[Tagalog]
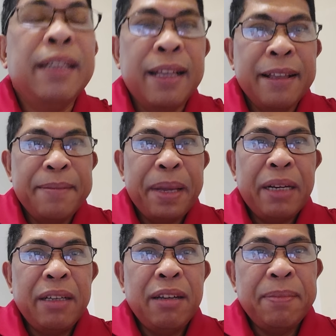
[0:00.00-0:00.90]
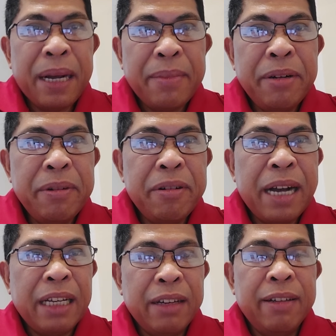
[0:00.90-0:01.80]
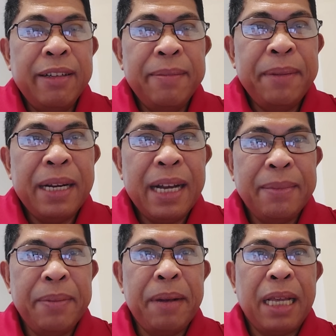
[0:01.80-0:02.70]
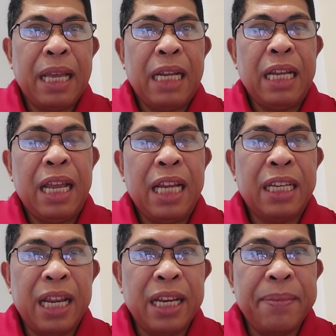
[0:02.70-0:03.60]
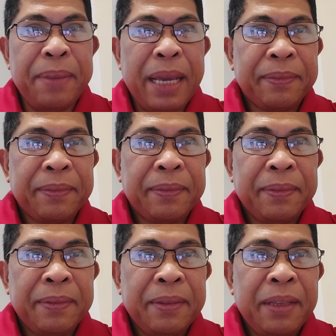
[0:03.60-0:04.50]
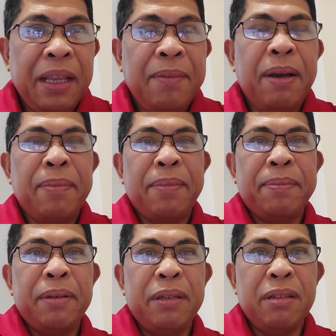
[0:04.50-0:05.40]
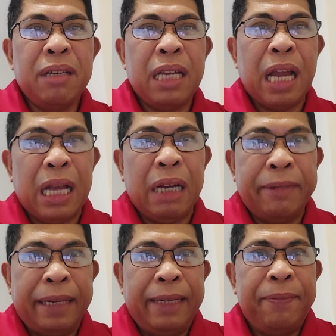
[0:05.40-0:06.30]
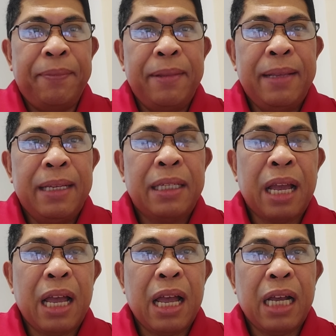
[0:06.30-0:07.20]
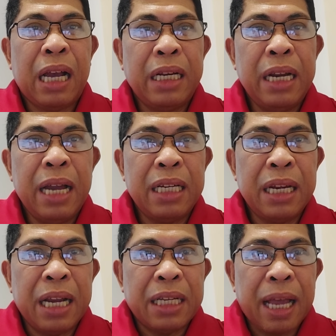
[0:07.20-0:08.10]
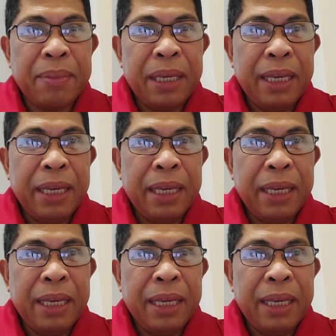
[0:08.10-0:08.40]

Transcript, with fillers: Pero yung pagmumukhang yon, mga kababayan ni Xi Jinping, iba man po yung ginagawa sa kanilang sinasabi.